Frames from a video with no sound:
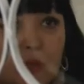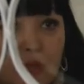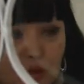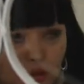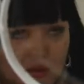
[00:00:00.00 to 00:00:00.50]
Мы
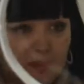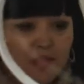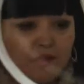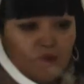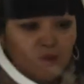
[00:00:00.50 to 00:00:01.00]
говорим, что у нас
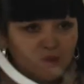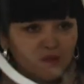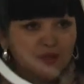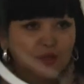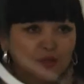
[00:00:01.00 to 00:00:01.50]
есть
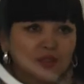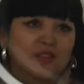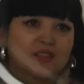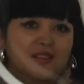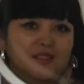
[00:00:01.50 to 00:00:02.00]
валюта, все у
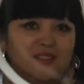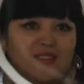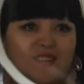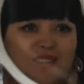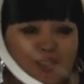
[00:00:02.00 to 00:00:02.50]
нас есть.
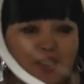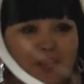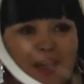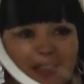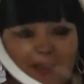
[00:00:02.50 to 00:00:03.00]
Все
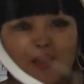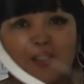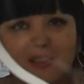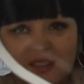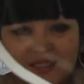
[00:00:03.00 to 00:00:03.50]
нормально,
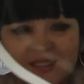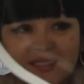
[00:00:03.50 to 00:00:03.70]
валюта есть.